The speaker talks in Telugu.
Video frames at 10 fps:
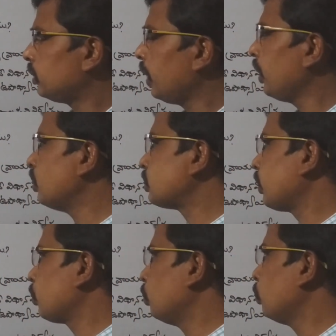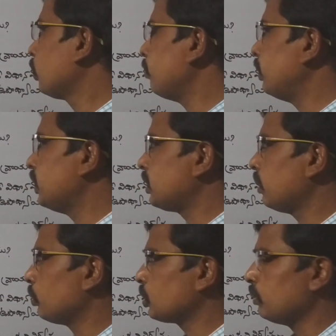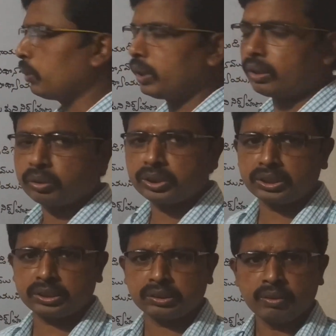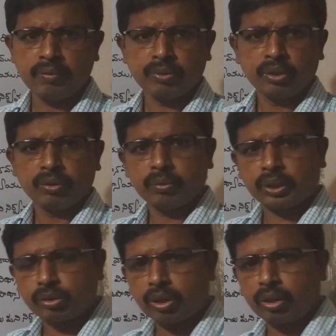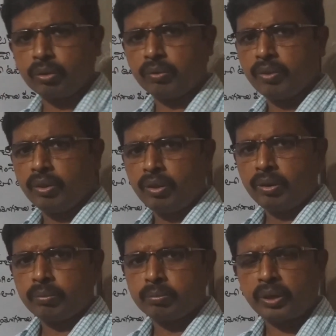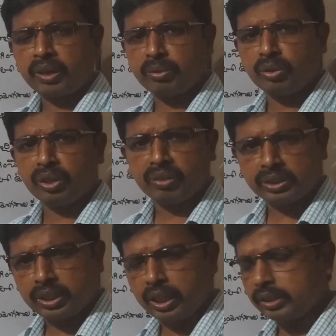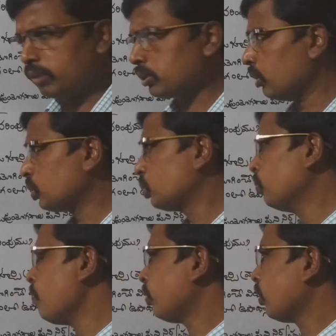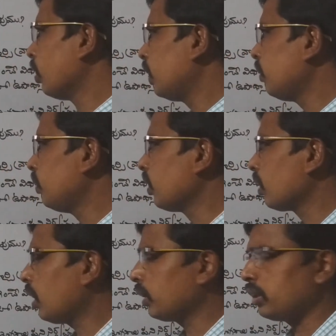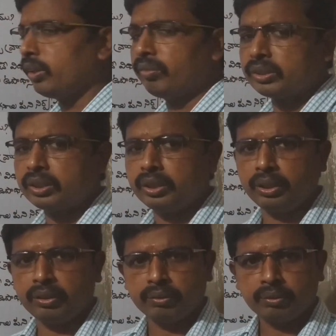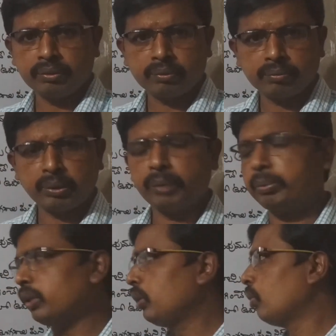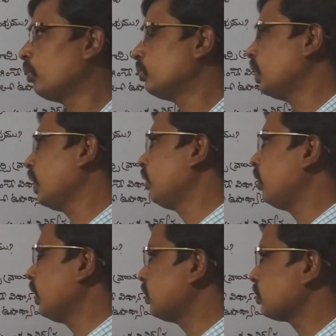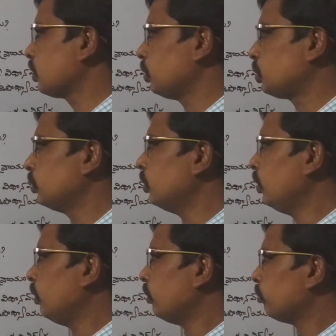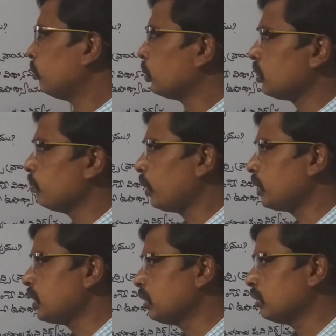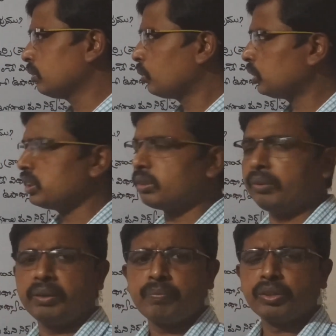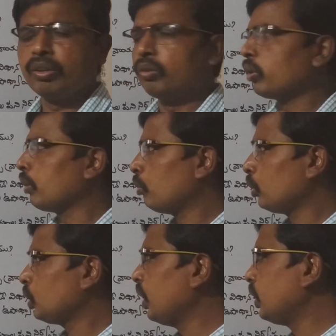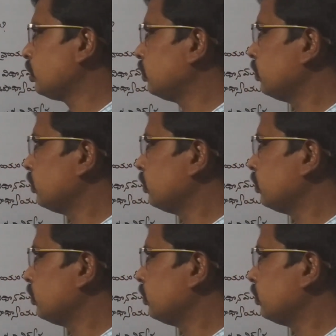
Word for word: త్రీ యూనిట్స్ వరకు కంప్లీట్ చేశాను మోస్ట్ ఇంపార్టెంట్ క్వశ్చన్స్ ఓకే త్వరలో పాలమూరు యూనివర్సిటీ ఎగ్జామ్స్ కావచ్చు అదేవిధంగా కాకతీయ యూనివర్సిటీ మరి పరిధిలో జరిగేటువంటి ఎగ్జామ్స్ కావచ్చు మోస్ట్ ఇంపార్టెంట్ క్వశ్చన్స్ ఇవి ఓకే ఫోర్త్ యూనిట్